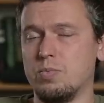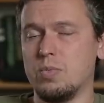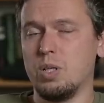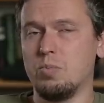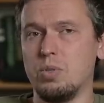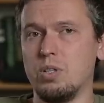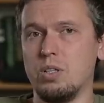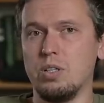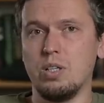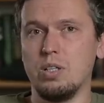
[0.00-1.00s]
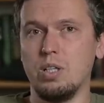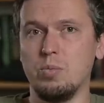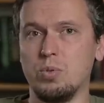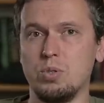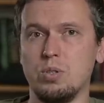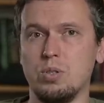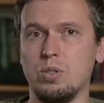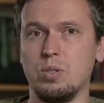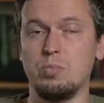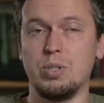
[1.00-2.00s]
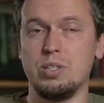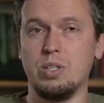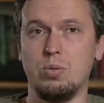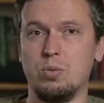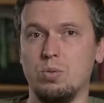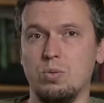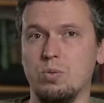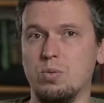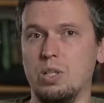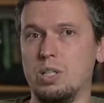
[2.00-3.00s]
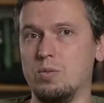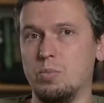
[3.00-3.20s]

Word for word: как бы, когда я просто базарю, глядя в